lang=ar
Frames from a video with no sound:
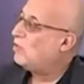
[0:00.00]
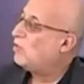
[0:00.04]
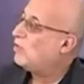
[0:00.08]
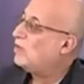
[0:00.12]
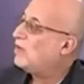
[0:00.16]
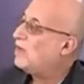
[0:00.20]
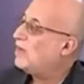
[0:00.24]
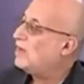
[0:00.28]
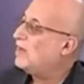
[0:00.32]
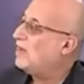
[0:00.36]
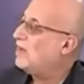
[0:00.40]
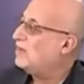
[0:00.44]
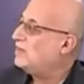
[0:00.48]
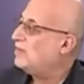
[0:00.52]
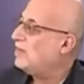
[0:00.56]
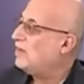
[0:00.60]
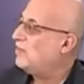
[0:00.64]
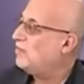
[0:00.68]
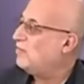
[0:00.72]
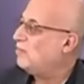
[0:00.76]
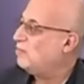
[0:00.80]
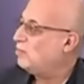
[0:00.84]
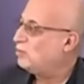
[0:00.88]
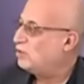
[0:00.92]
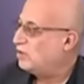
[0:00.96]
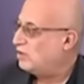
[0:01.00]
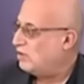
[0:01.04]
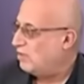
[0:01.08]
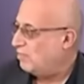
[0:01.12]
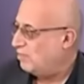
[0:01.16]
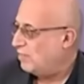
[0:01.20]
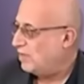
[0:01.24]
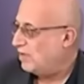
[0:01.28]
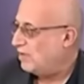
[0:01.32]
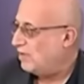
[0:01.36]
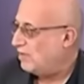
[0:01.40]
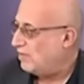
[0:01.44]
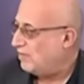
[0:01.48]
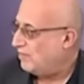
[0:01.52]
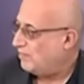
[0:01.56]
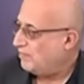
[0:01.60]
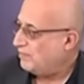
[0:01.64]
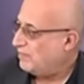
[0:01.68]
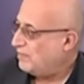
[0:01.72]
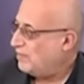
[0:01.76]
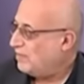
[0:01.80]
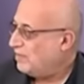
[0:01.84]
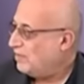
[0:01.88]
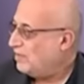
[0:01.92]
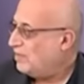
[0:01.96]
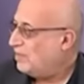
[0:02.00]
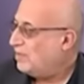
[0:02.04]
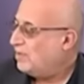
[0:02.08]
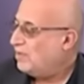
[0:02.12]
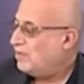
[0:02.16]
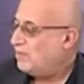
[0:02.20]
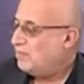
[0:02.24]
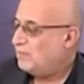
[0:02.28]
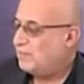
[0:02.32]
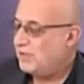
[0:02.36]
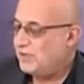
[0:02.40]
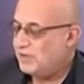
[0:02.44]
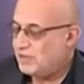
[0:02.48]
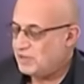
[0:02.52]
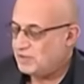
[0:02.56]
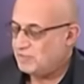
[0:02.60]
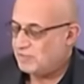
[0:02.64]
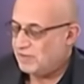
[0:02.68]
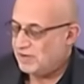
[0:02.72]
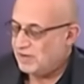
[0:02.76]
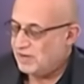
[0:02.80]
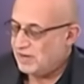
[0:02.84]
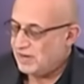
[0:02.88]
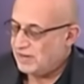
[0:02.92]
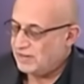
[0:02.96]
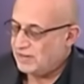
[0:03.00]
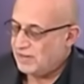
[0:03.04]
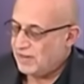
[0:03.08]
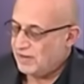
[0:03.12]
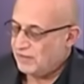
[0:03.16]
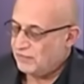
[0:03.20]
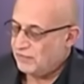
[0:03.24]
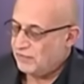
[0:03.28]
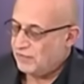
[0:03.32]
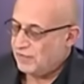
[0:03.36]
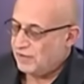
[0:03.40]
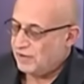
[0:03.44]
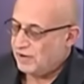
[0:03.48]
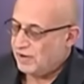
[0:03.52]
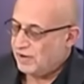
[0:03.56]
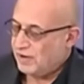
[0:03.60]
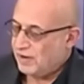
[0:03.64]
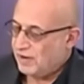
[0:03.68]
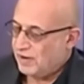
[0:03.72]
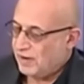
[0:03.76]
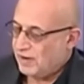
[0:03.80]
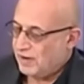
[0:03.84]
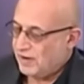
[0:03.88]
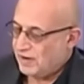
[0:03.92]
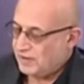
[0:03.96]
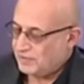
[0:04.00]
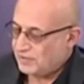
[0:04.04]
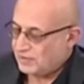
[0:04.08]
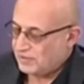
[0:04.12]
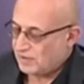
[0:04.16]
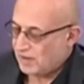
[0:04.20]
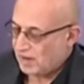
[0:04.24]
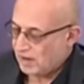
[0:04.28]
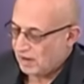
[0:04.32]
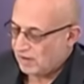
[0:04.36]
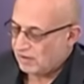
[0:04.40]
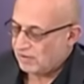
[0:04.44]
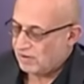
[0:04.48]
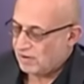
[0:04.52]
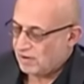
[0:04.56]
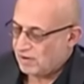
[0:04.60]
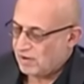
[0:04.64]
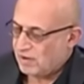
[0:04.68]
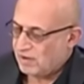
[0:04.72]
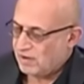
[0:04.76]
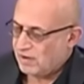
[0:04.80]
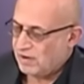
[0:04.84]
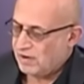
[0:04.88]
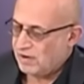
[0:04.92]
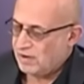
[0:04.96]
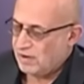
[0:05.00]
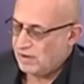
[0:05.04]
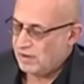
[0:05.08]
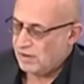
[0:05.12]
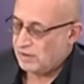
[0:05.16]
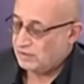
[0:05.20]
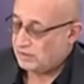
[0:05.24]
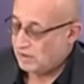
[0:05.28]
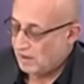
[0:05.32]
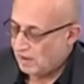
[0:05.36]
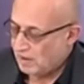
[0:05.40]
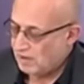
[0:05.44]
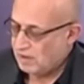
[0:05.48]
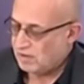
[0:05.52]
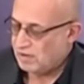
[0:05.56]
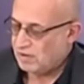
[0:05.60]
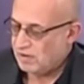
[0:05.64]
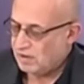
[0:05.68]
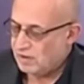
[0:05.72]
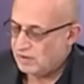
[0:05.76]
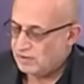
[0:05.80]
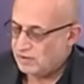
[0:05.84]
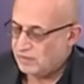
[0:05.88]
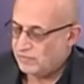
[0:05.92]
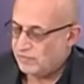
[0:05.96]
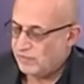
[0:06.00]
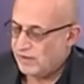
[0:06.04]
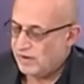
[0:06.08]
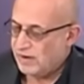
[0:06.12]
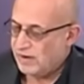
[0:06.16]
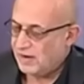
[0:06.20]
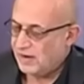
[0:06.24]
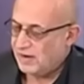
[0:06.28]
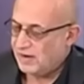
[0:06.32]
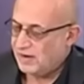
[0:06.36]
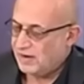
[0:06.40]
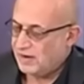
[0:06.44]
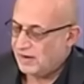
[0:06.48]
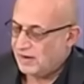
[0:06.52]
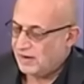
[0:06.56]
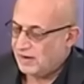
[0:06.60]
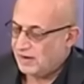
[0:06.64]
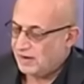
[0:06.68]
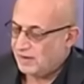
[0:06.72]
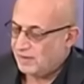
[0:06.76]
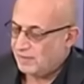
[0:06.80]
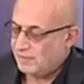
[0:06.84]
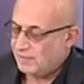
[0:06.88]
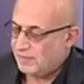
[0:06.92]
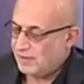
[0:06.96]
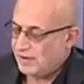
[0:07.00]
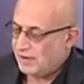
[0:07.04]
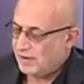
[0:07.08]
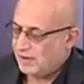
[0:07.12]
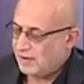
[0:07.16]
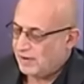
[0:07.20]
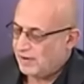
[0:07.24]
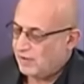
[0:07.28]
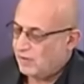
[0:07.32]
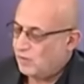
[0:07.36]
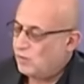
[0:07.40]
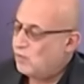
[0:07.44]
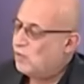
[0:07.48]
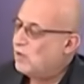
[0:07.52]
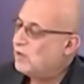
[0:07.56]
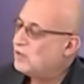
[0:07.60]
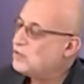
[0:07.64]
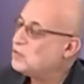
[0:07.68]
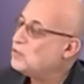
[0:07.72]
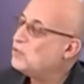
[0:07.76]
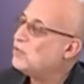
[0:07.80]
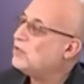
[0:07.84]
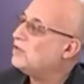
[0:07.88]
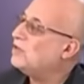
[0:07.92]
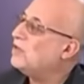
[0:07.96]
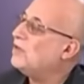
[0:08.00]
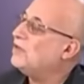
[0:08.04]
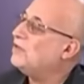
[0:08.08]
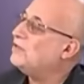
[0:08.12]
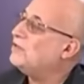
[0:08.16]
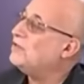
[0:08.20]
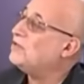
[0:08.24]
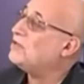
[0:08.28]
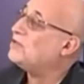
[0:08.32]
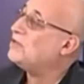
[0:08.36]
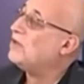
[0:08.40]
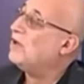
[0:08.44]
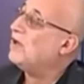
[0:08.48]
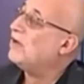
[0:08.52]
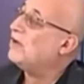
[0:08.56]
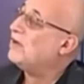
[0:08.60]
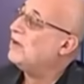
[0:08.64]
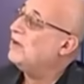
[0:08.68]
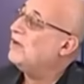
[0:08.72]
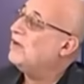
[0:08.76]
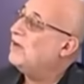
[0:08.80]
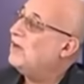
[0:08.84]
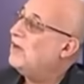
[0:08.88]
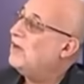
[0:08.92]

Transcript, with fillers: وهناك أهداف متضمنة م. بالنسبة للأهداف التي تحققت تحققت فلعل أهمها هو صورة الانتصار